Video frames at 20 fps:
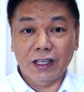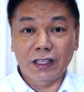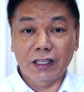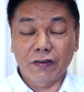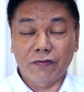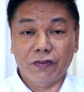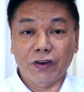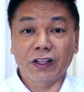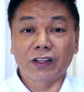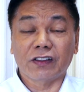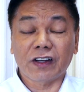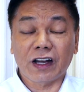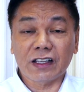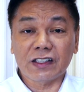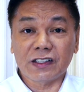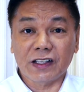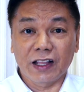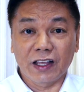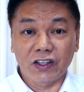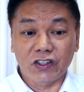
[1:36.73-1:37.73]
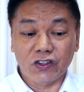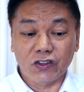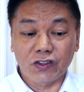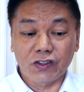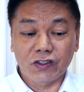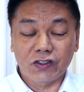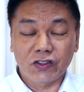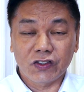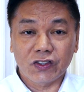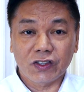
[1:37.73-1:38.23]
in different
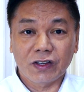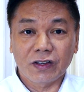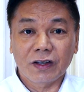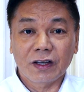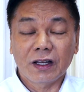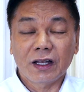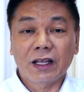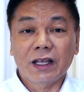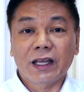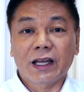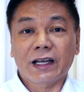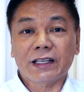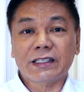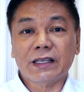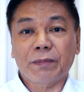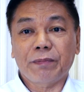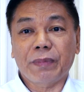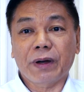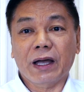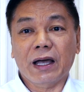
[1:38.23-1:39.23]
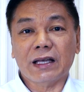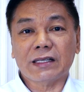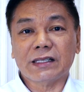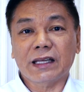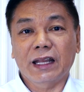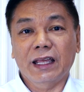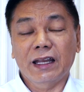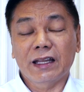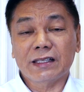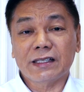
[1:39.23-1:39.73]
translations. Kasi pagka
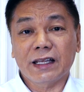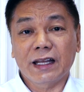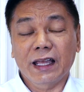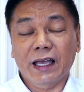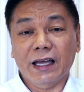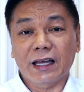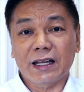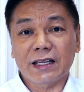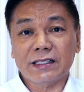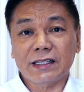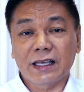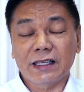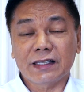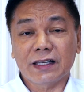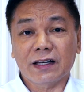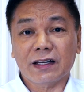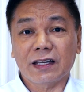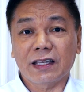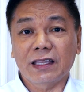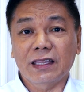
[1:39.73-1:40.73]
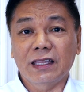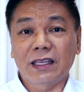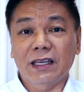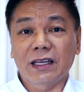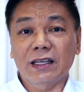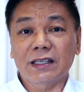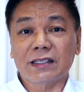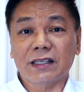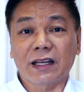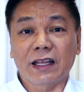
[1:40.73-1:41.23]
sanay na sanay ka na sa isang
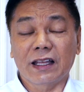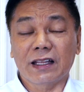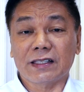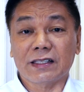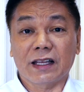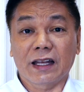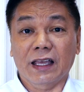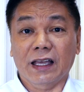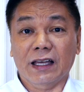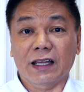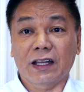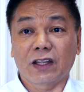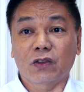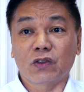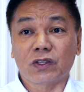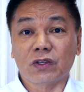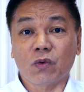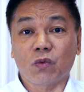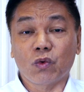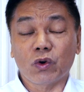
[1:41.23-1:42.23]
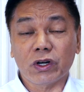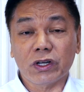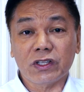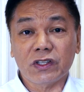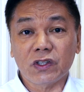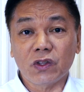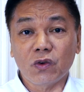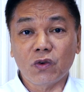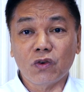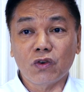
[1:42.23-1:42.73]
reading, sanay na sanay ka na doon sa words
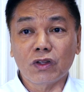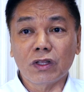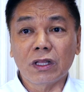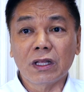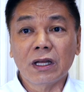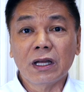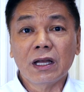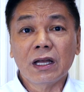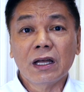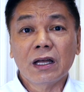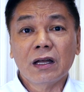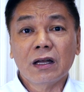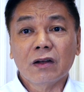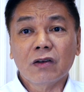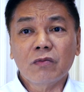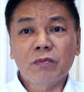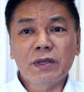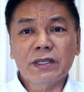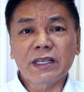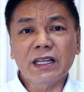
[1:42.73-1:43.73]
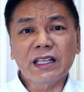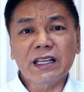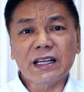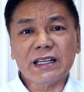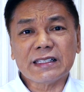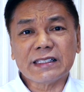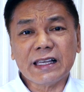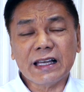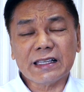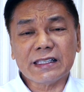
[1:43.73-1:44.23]
noon, minsan
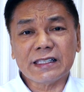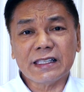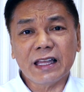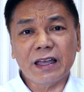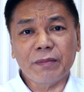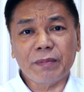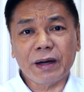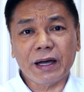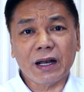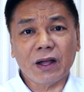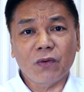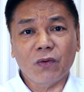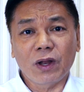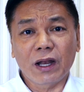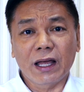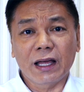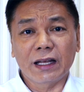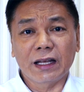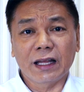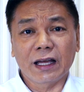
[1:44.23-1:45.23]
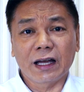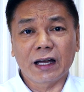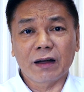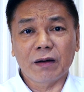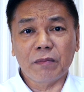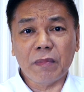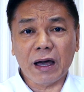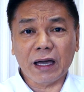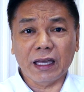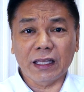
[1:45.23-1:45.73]
gasgas na eh, parang wala
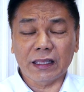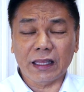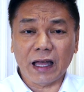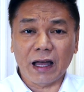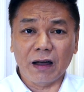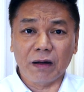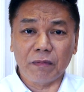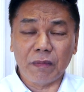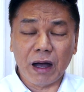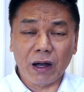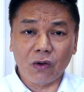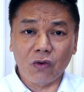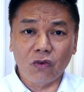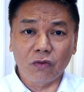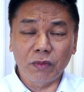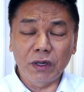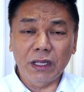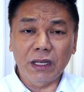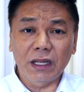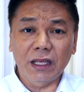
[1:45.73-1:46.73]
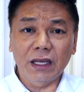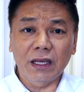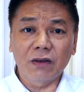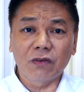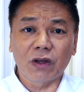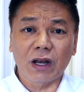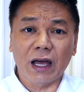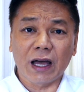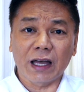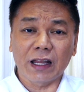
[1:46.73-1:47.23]
nang makita kang bagong meaning,
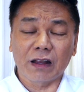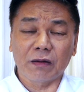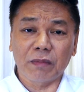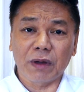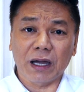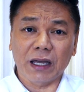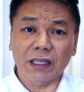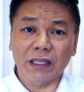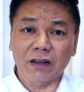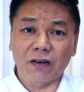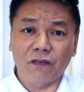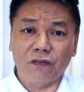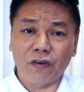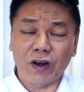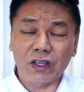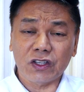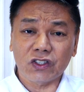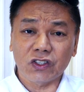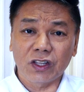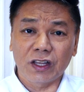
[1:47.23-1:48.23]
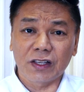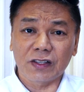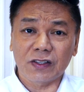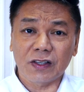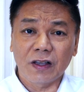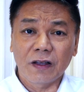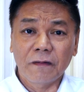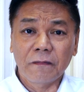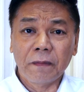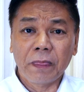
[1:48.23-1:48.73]
wala ka nang makitang
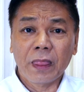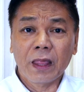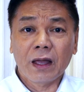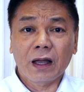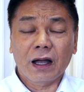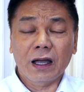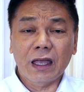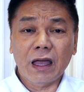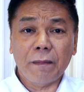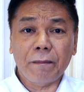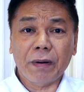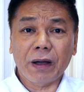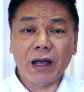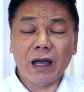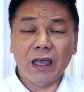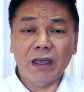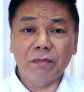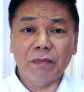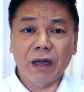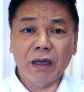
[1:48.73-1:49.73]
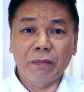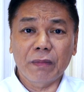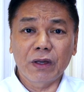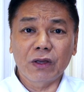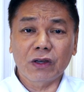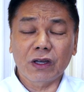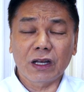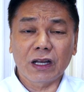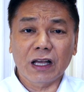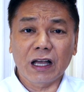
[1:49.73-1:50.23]
freshness. Kaya pagka iba-iba
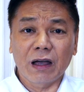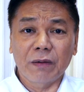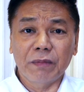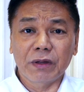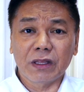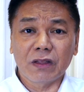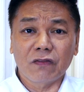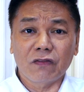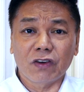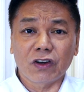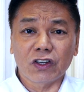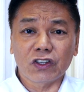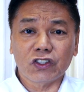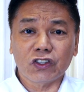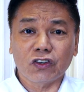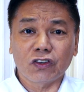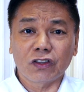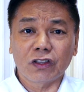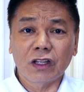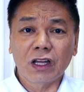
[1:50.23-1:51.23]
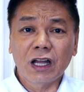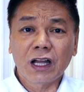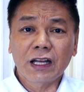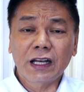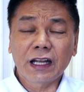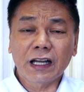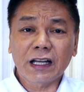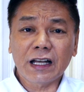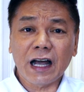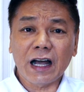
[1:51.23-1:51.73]
yung ginagamit ng version,
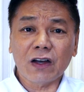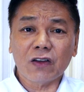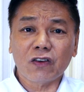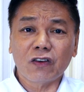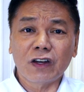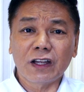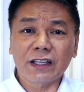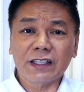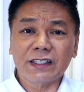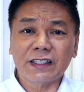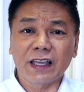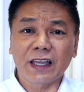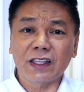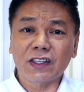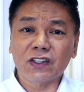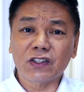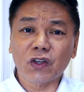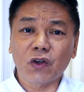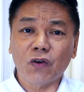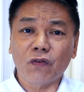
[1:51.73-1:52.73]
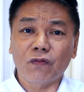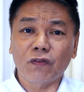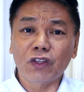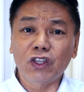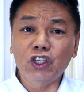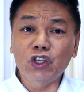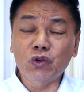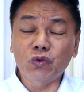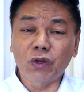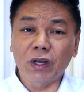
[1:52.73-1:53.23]
nagkakaroon ng sense of
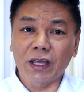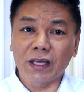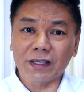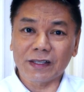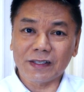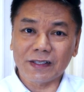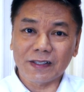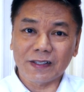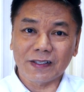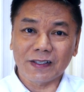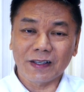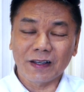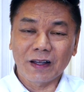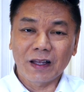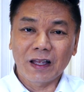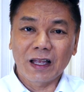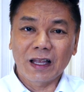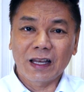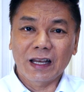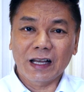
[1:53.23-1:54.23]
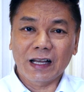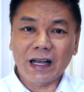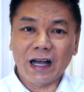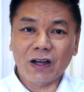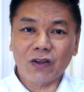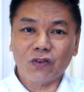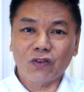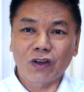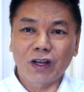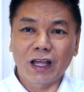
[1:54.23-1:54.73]
newness.
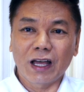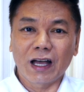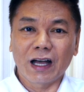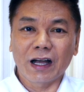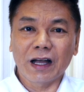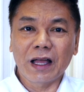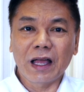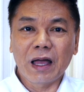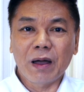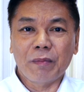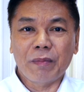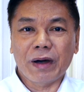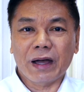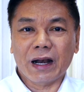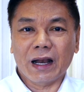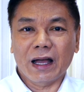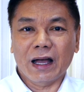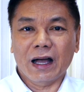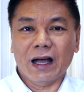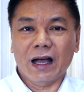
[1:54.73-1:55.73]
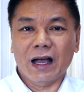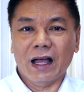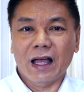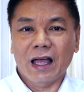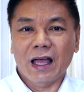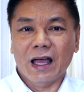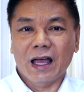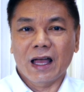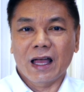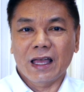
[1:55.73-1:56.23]
Nagkakaroon ng parang
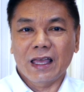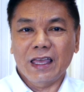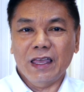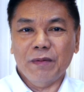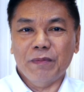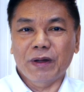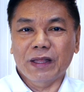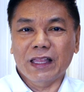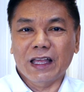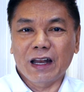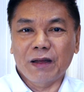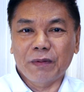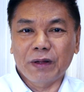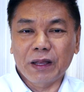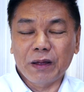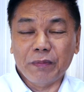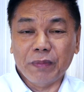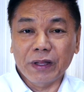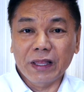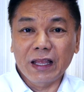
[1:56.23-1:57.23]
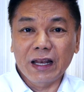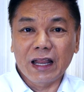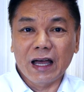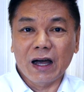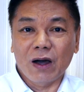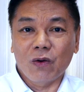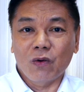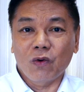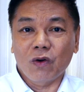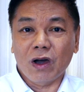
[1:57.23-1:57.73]
iba na naman na
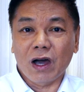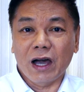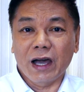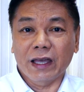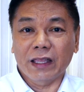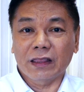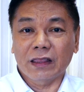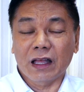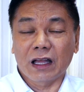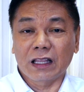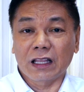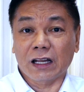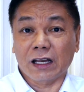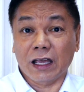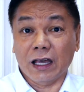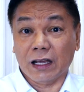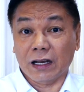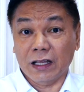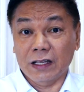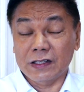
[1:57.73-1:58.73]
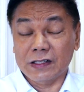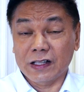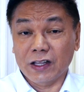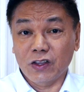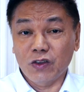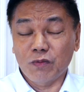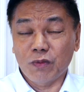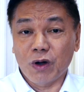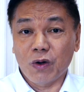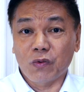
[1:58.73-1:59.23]
pananaw kahit na nare-arrange lang
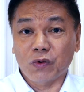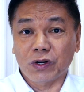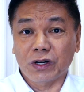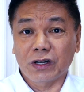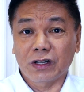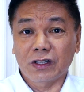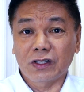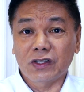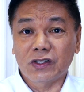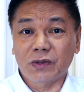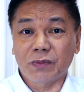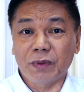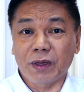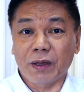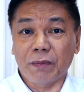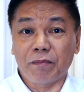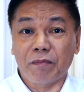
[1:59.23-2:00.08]
yung mga words, may